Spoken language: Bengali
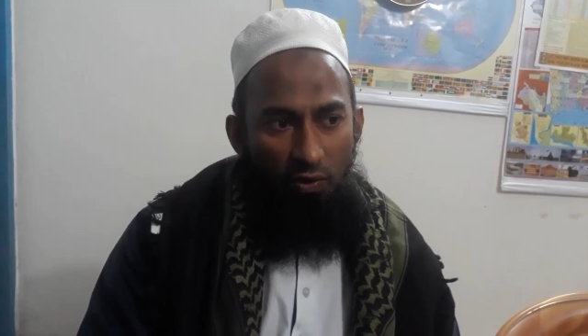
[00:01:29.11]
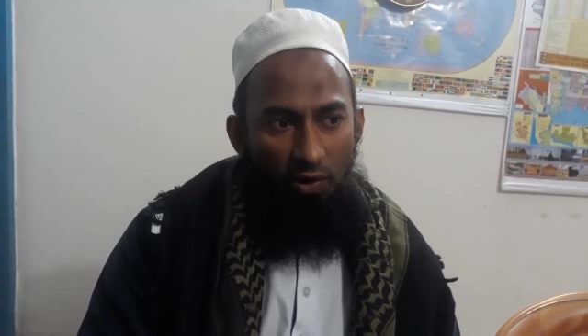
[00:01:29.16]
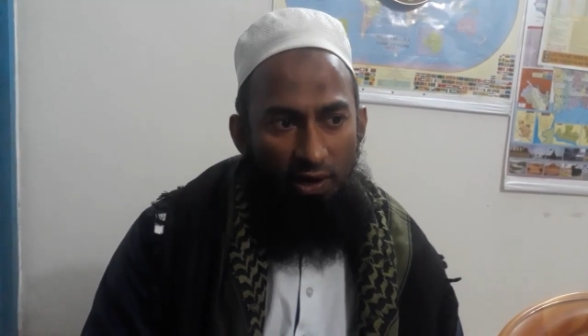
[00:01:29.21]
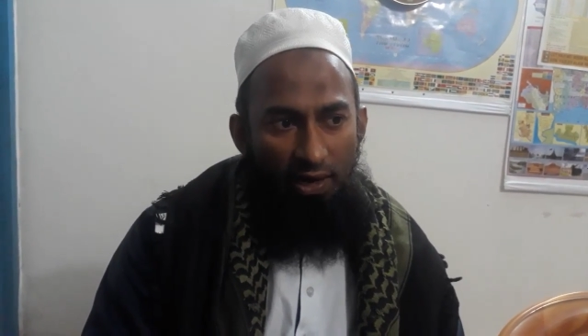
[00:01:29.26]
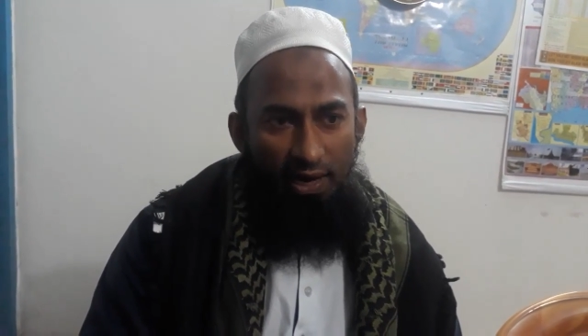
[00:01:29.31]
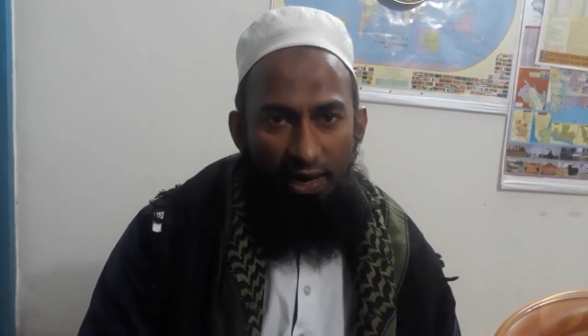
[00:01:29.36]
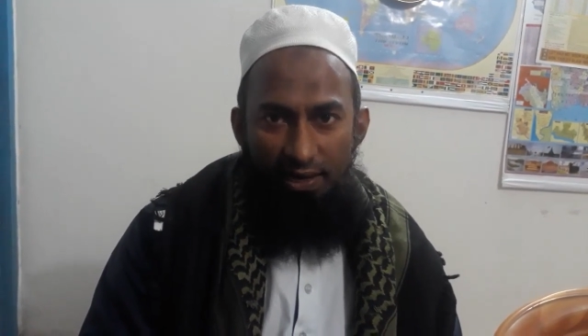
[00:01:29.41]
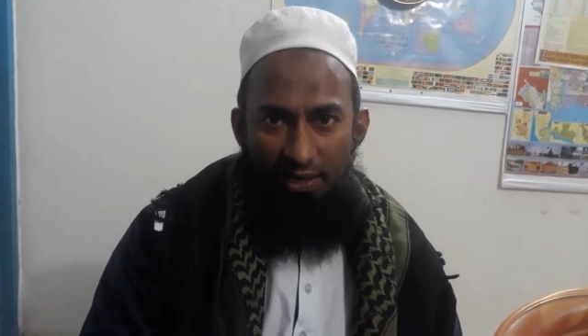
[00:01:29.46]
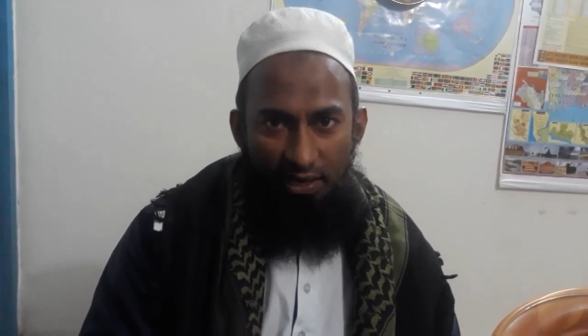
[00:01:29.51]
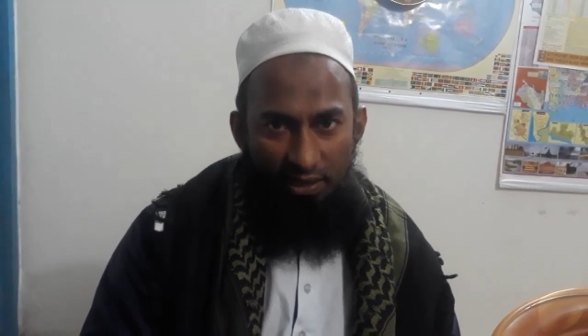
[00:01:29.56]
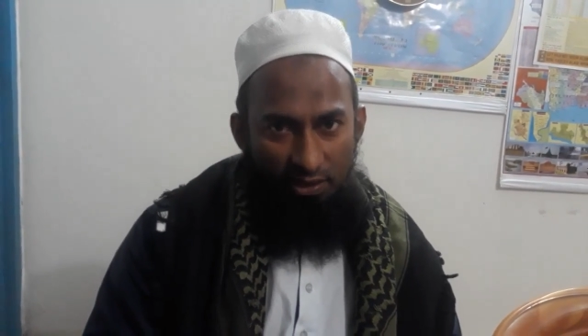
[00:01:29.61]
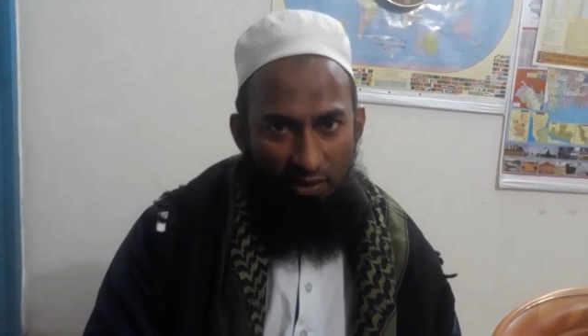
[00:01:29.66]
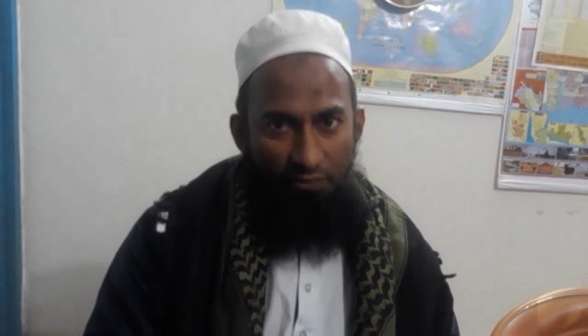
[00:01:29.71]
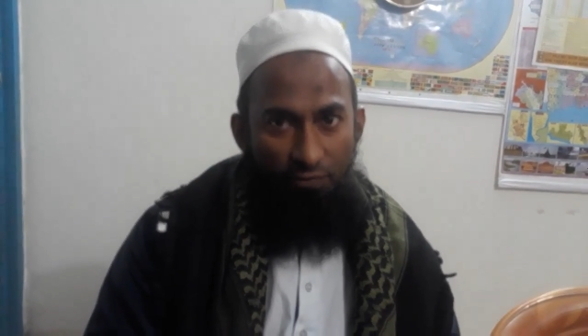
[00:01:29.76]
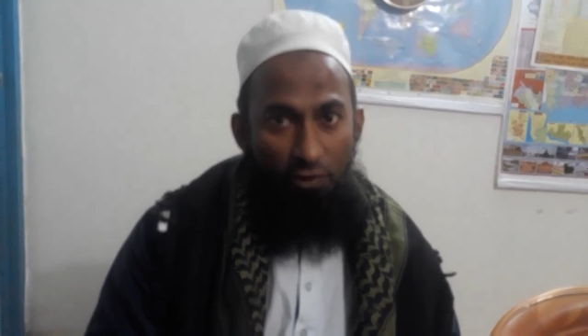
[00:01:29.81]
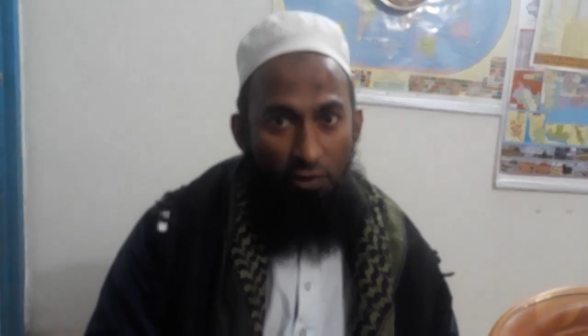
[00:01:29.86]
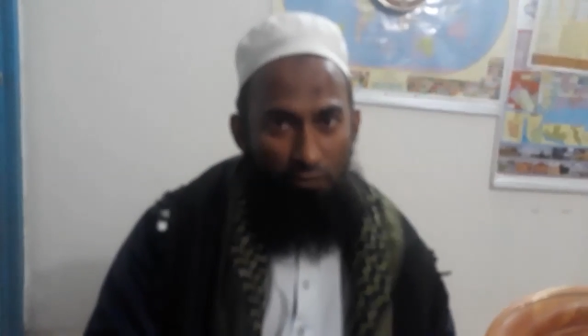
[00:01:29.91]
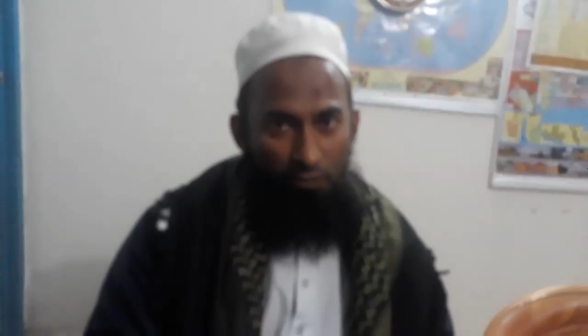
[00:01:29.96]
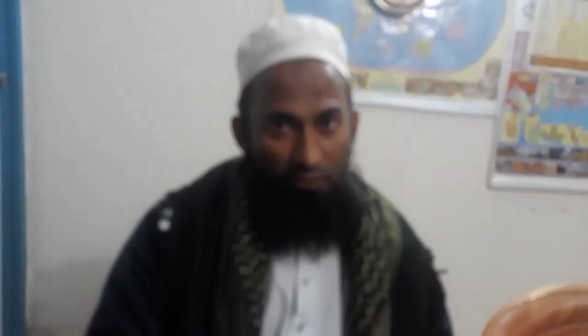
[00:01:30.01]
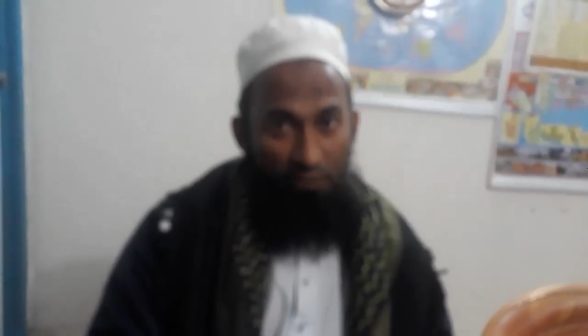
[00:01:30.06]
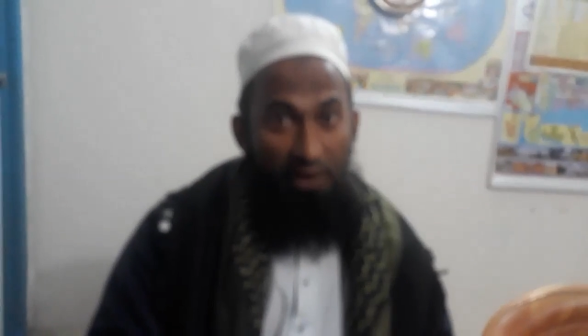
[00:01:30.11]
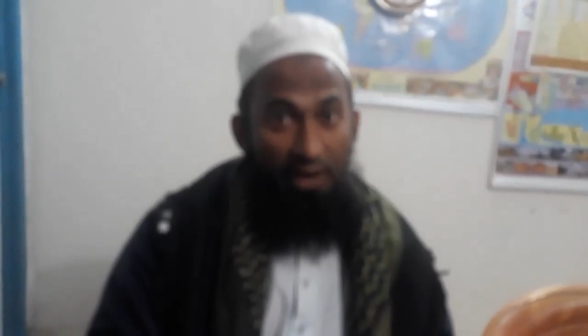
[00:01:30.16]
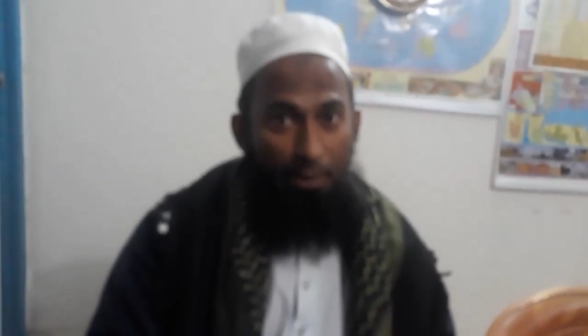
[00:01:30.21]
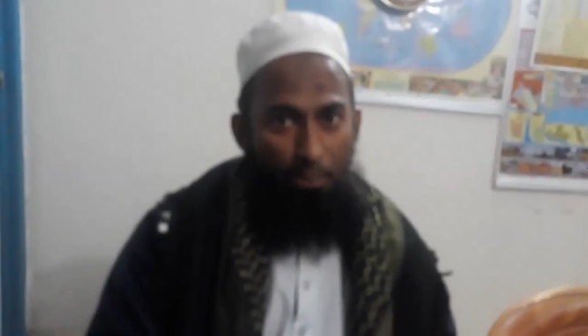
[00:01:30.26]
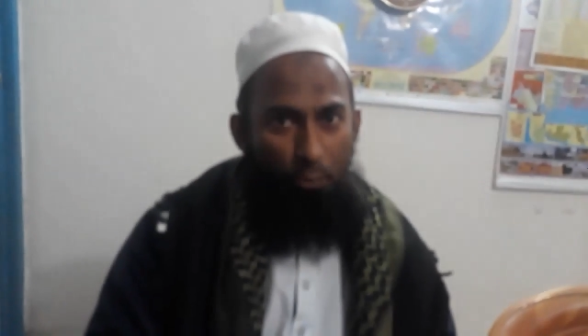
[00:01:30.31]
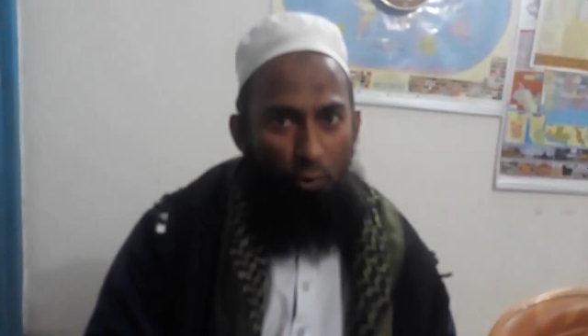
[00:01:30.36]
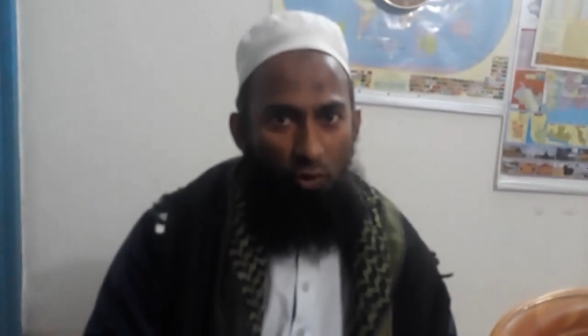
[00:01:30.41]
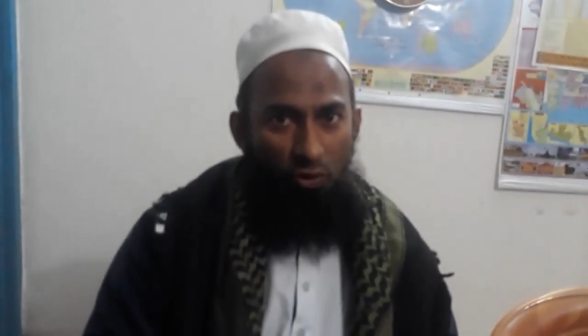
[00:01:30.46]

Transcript: অনলাইনে একটা ফর্ম ফিল আপ